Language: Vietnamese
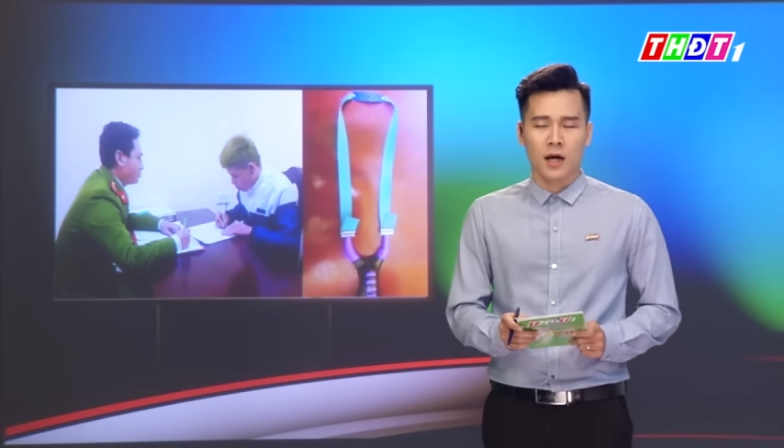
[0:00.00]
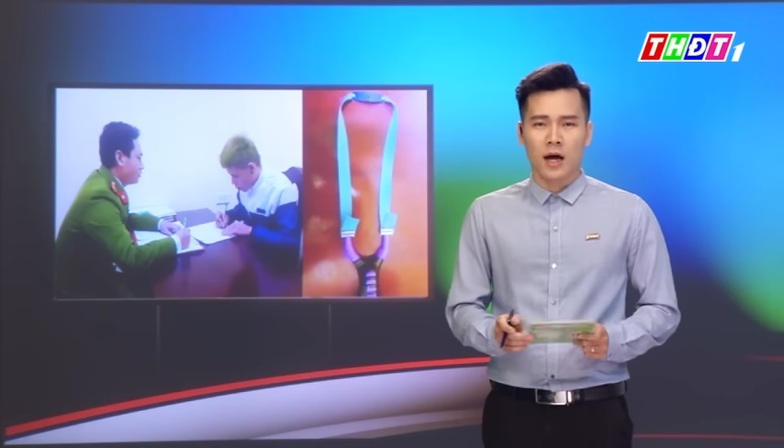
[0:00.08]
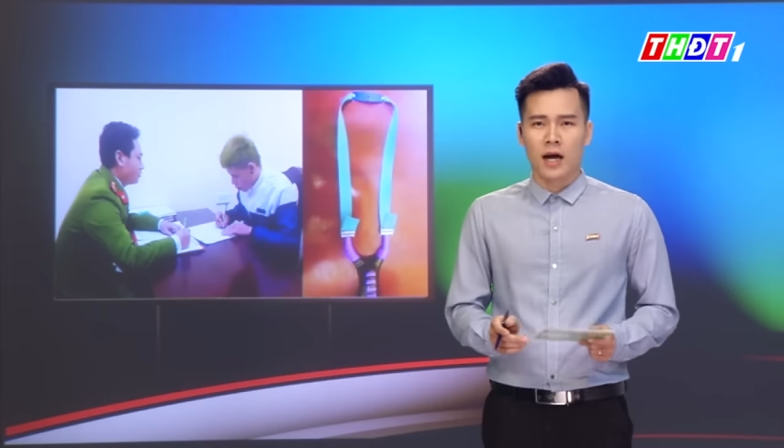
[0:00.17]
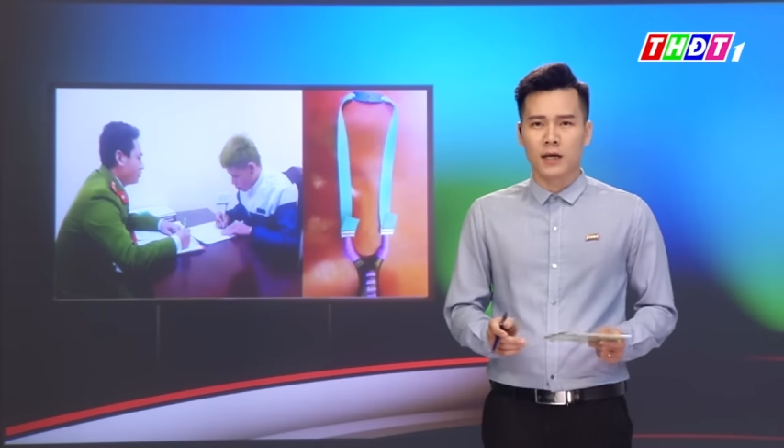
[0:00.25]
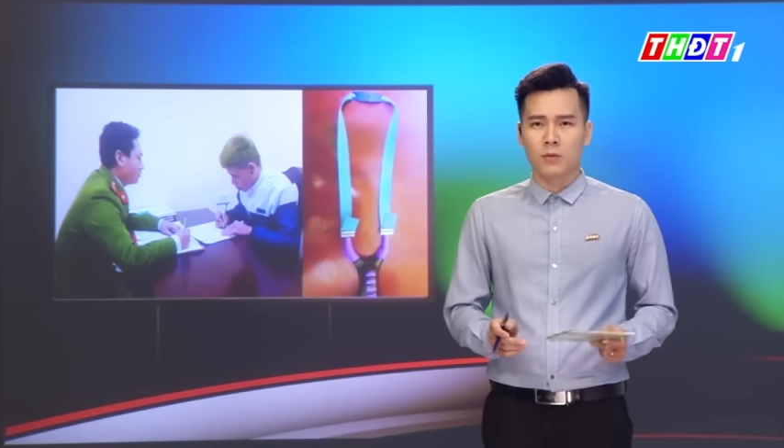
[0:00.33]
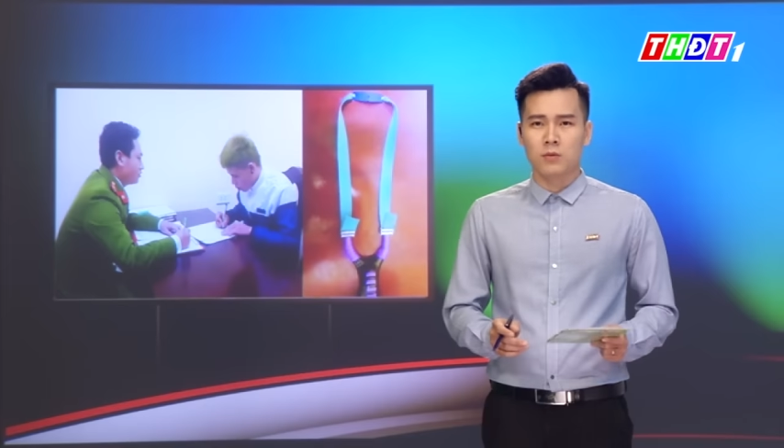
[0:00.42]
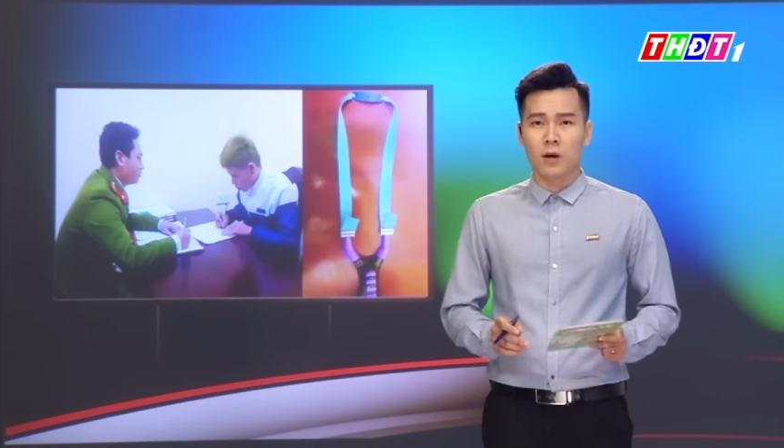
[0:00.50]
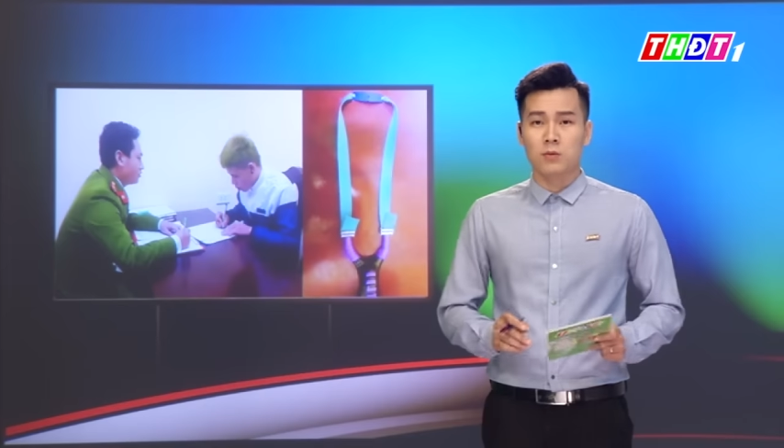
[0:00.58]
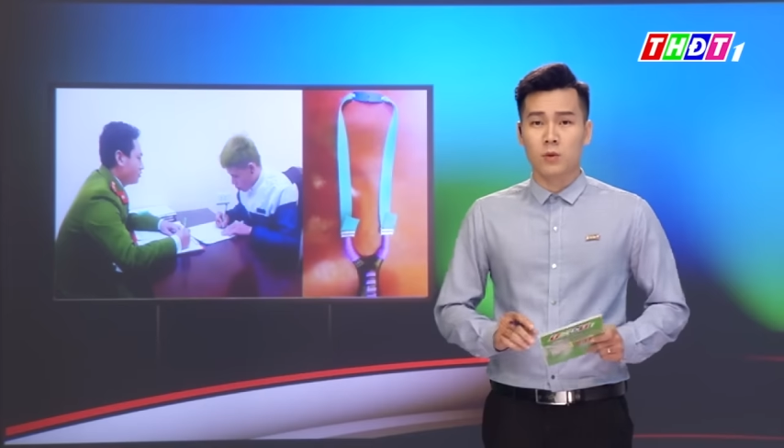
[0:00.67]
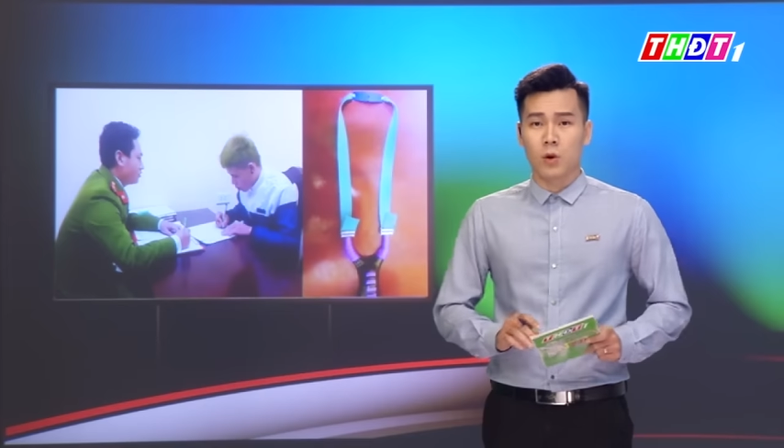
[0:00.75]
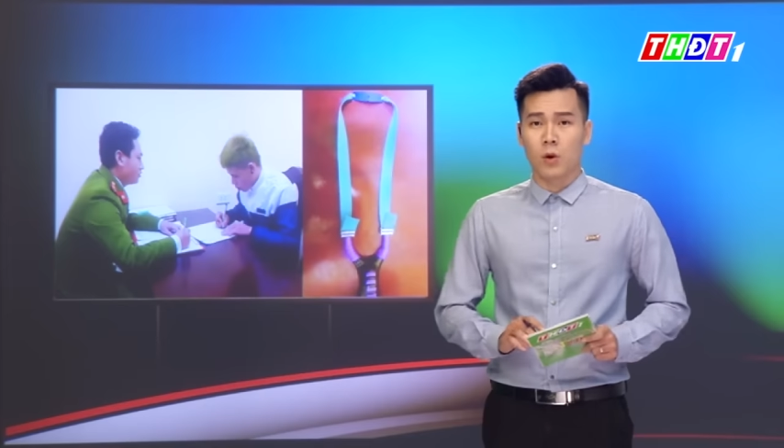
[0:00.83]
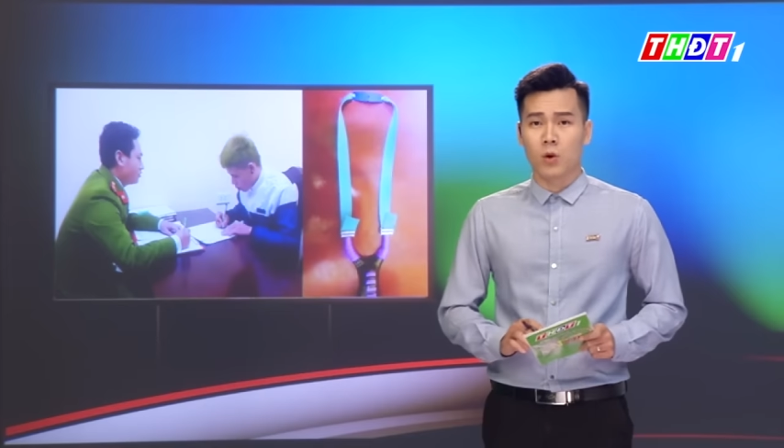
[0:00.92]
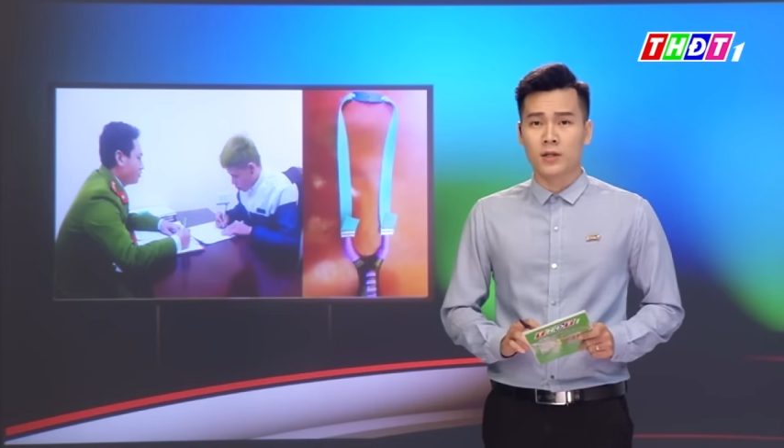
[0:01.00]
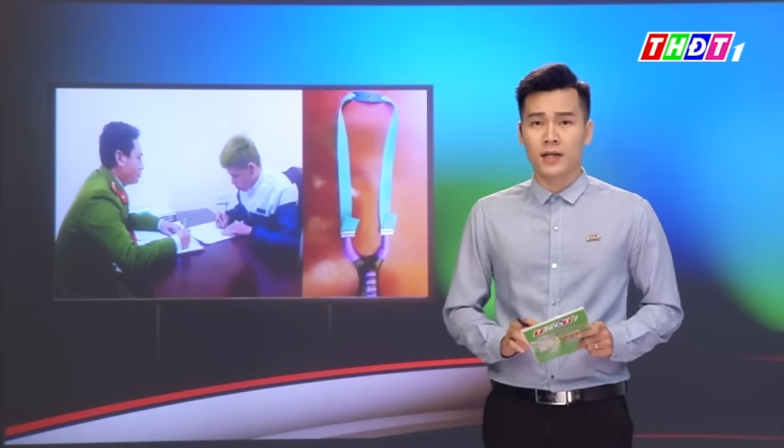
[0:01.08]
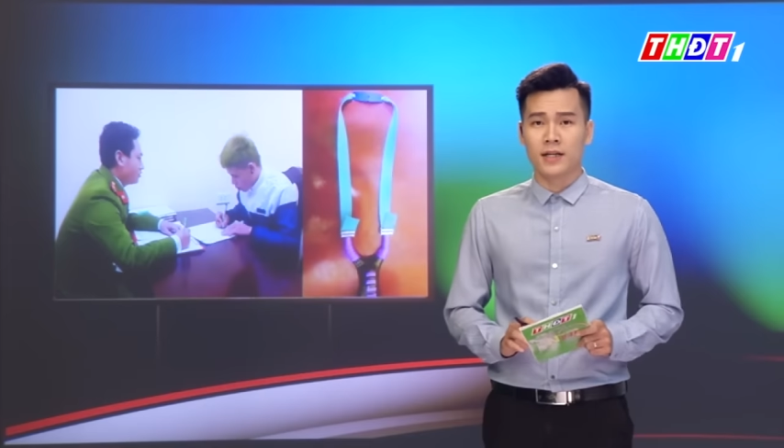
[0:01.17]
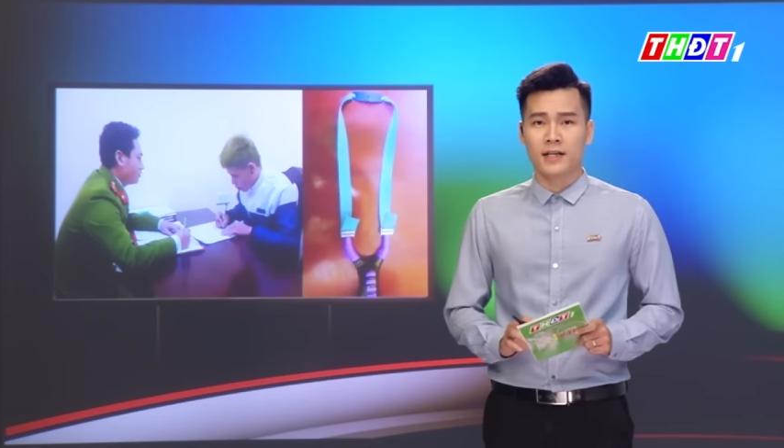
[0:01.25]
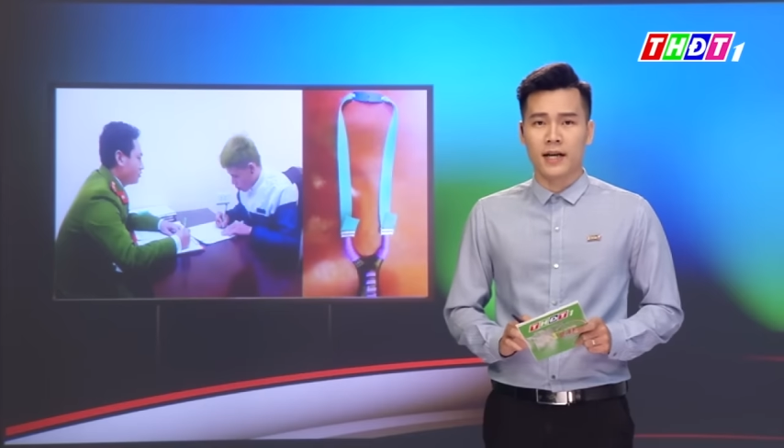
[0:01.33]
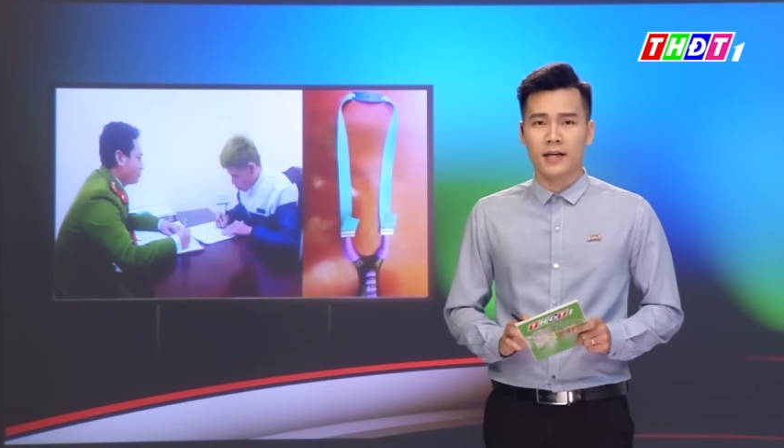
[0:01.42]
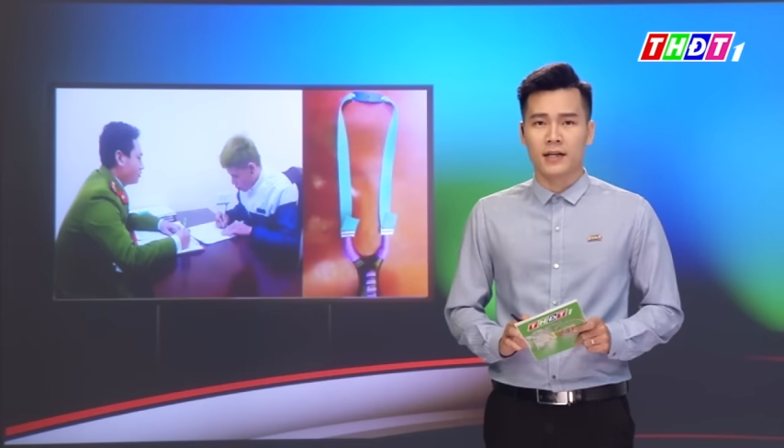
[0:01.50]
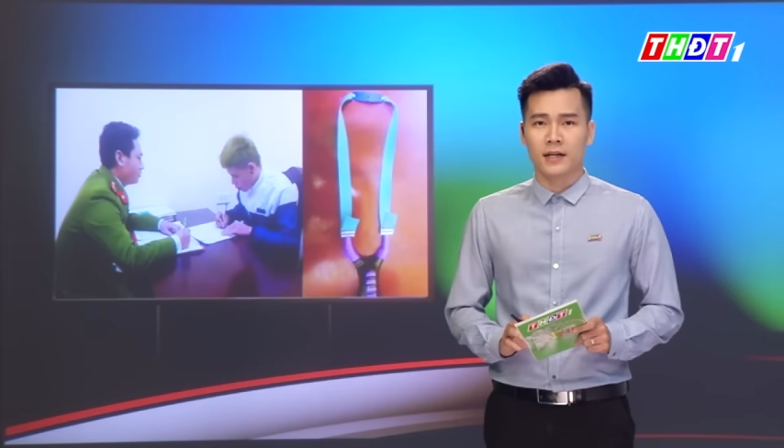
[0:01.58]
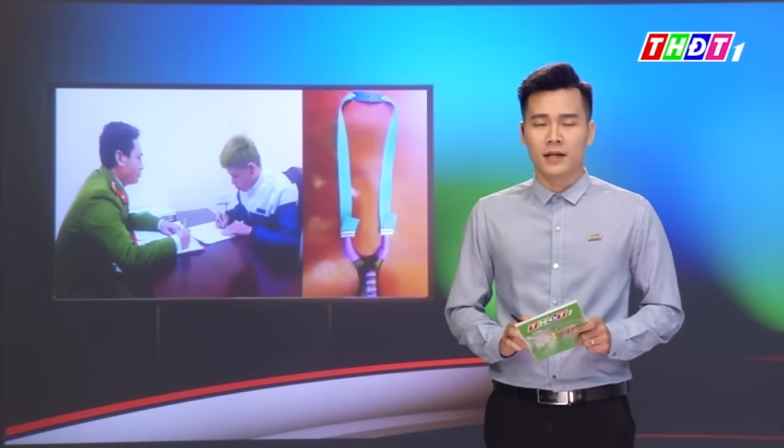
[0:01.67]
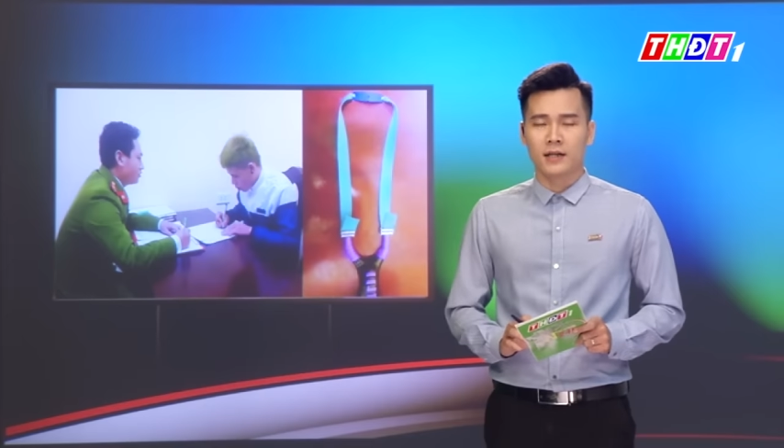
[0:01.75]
Hành động ngông cuồng của thanh niên này